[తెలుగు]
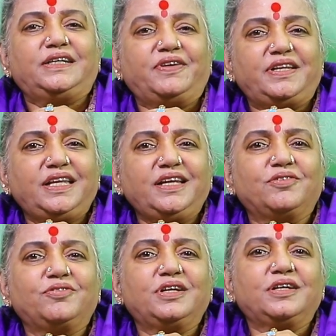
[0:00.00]
ఇవన్నీ
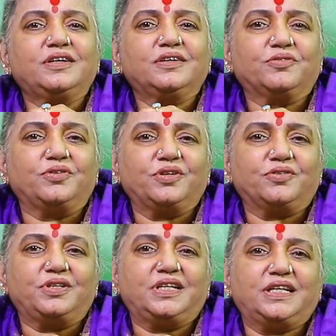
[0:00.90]
కూడా కొన్ని
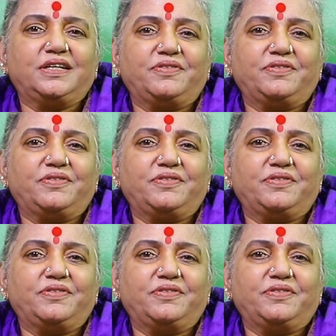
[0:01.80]
కొన్ని